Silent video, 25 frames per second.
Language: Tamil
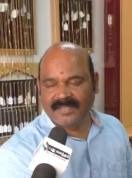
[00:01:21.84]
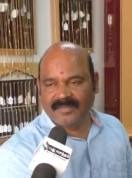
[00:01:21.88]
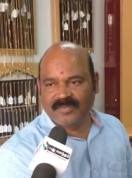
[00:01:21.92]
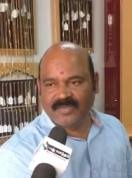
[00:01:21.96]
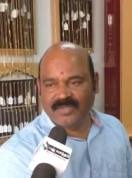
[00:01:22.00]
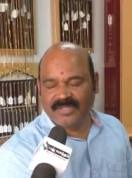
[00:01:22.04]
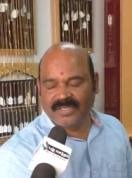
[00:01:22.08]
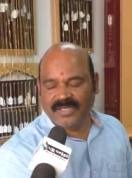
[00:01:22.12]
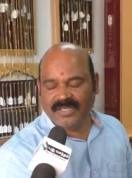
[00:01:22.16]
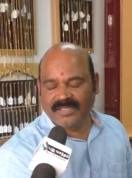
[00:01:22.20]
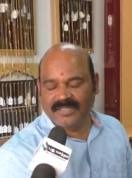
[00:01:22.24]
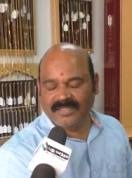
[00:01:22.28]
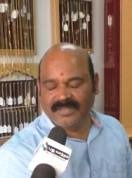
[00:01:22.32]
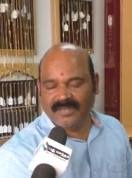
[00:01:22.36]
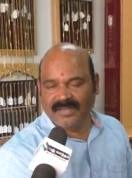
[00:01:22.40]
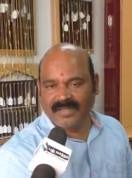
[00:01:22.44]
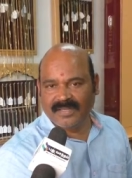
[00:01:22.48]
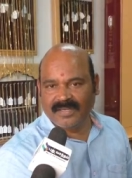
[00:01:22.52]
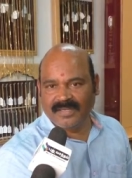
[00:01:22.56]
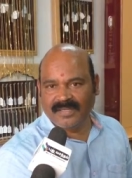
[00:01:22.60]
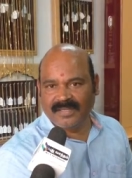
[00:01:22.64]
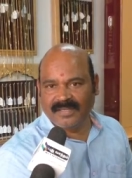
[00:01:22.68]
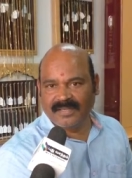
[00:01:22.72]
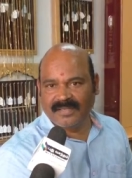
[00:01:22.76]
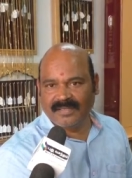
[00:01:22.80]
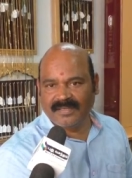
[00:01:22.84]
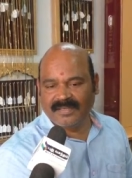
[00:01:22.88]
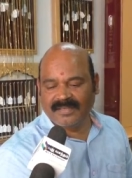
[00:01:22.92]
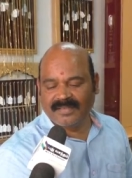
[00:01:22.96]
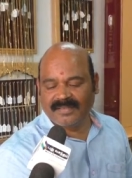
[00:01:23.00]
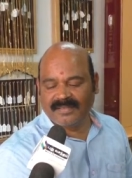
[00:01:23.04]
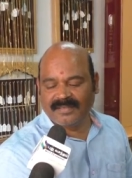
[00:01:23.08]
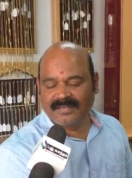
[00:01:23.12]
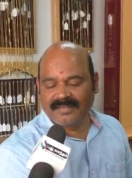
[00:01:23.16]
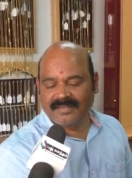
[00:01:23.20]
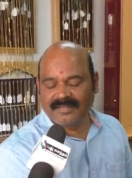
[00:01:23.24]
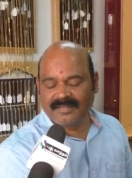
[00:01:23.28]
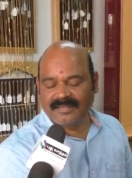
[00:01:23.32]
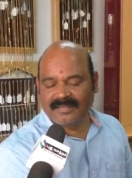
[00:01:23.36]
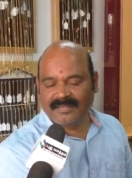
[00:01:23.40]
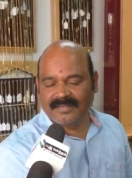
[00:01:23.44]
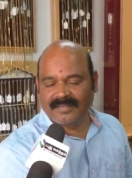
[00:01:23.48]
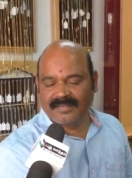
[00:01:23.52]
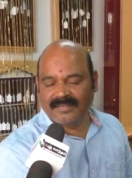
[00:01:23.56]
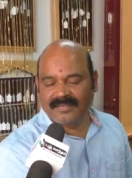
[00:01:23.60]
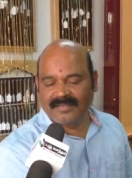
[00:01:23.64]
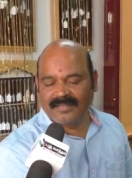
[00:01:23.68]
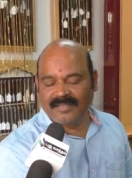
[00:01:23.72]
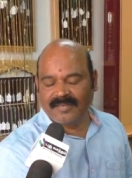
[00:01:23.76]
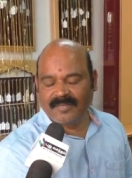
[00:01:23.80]
முத்தையா ஜுவல்லரியின்
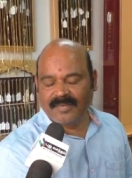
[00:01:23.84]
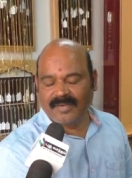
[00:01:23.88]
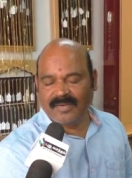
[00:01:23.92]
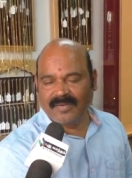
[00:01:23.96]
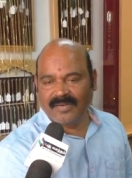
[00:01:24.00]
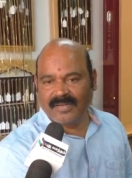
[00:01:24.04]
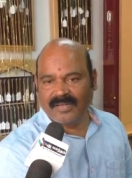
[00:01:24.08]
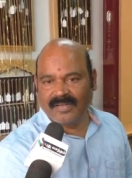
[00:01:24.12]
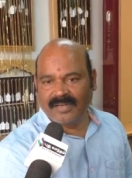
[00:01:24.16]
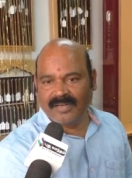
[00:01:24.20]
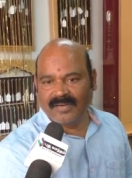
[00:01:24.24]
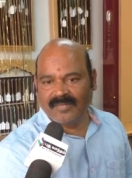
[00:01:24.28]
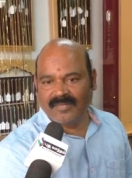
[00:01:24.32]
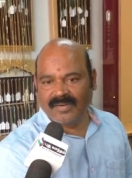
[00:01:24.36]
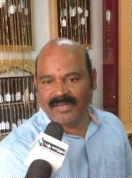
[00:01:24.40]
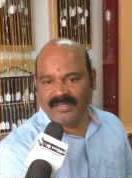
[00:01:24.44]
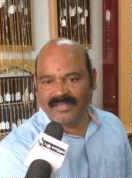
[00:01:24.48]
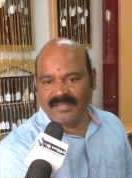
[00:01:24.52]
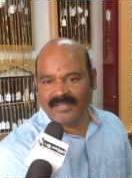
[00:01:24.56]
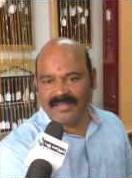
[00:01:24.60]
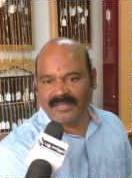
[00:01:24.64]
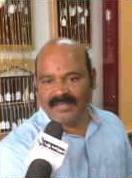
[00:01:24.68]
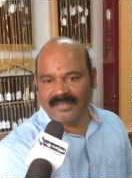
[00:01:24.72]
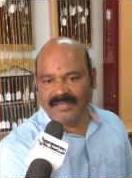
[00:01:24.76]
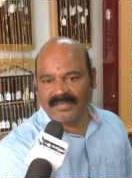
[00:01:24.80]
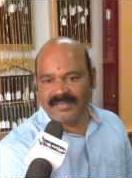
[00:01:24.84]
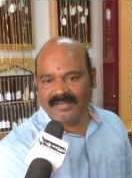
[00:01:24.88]
தீபாவளி நல்வாழ்த்துக்கள்